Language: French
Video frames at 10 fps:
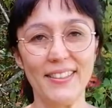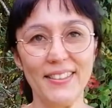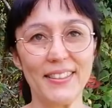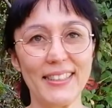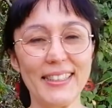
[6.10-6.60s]

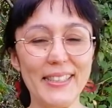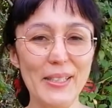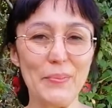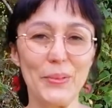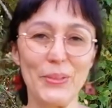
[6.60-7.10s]
Euh, quitter
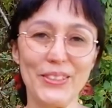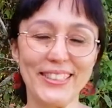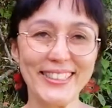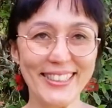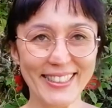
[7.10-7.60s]
les
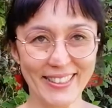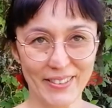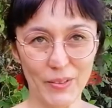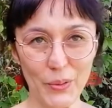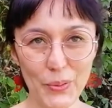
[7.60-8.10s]
d'automne,
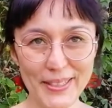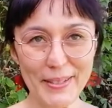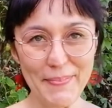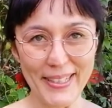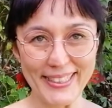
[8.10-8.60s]
de quoi
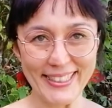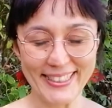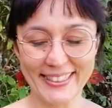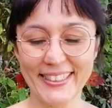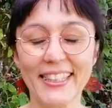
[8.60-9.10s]
ça parle
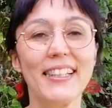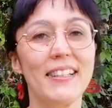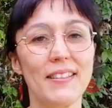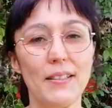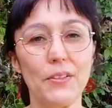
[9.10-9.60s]

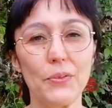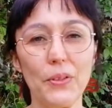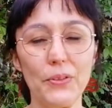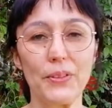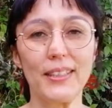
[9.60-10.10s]
C'est
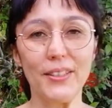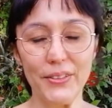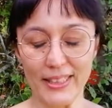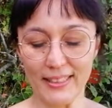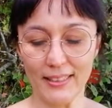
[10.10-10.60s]
l'histoire de
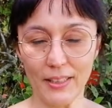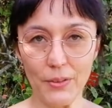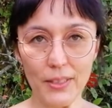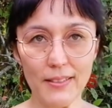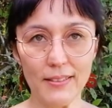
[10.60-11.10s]
Kaori.
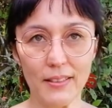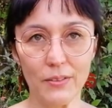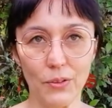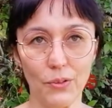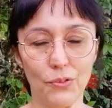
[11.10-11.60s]
Kaori, c'est
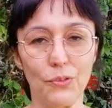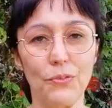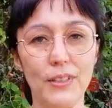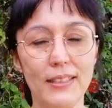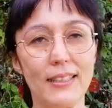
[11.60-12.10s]
une jeune
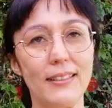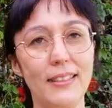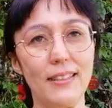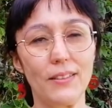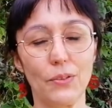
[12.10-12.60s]
fille qui
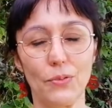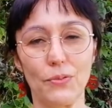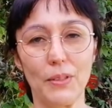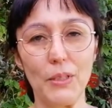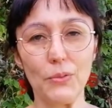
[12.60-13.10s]
naît dans une
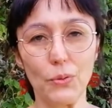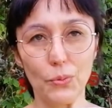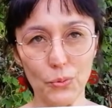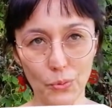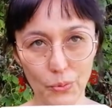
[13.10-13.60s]
famille de
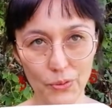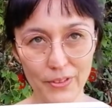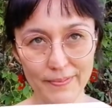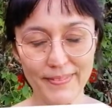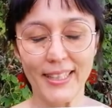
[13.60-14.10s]

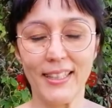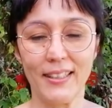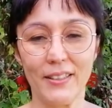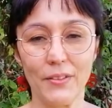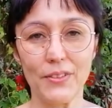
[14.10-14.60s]
conteuses,
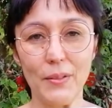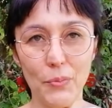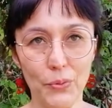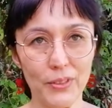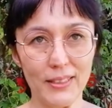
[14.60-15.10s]
dans un
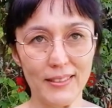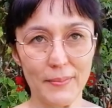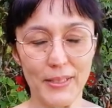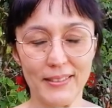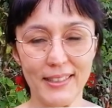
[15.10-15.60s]
monde qui
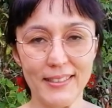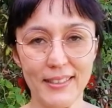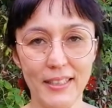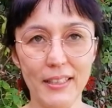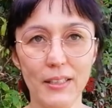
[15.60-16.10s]
s'appelle
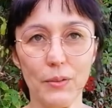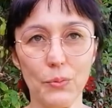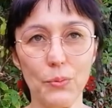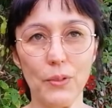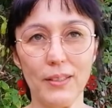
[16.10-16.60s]
Tassai,
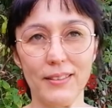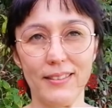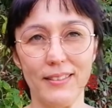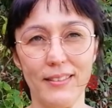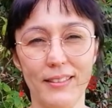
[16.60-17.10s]
où
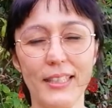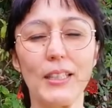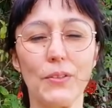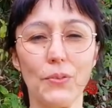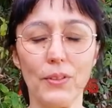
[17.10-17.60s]
euh,
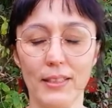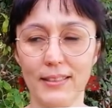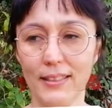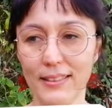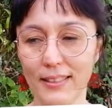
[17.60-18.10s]
l'écriture
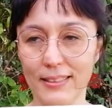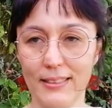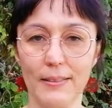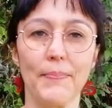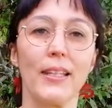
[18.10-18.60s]
est interdite.